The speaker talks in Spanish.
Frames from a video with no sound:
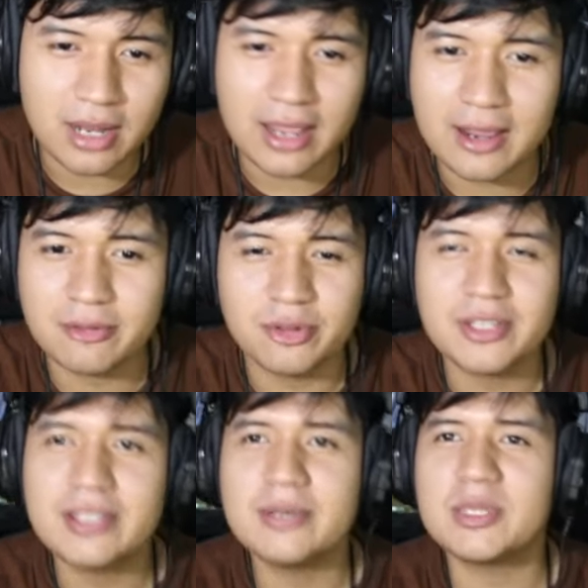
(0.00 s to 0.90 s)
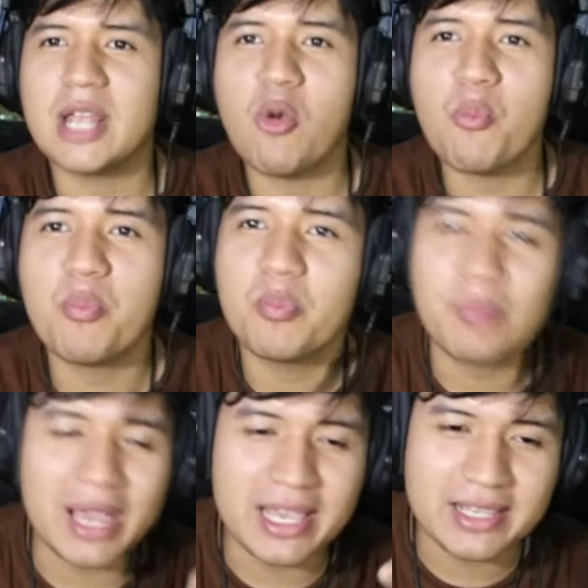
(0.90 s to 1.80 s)
Eh, no sé si será un
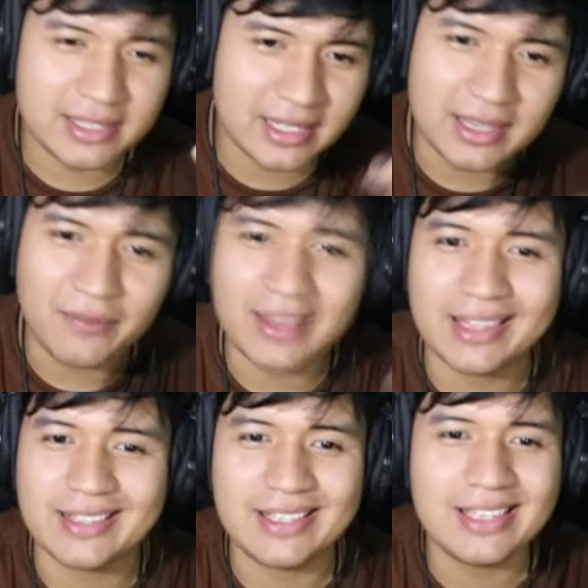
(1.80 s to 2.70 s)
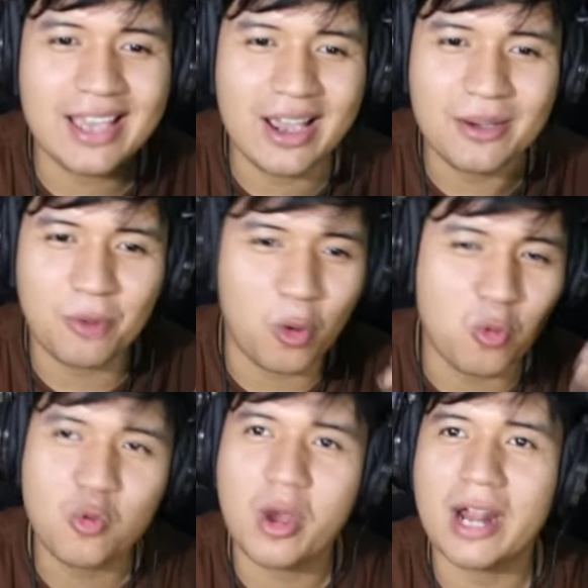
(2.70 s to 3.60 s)
país de fantasía o
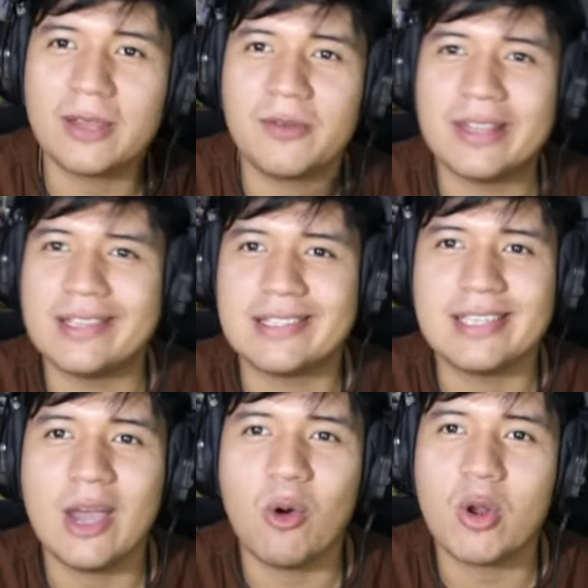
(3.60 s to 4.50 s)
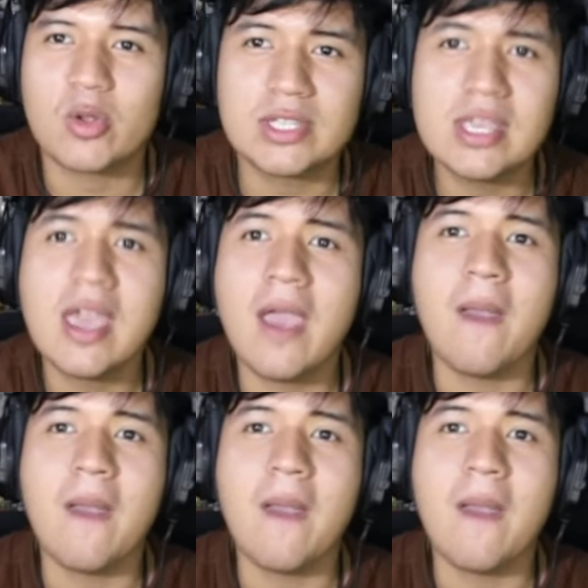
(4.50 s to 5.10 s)
un lugar de fantasía o algo así,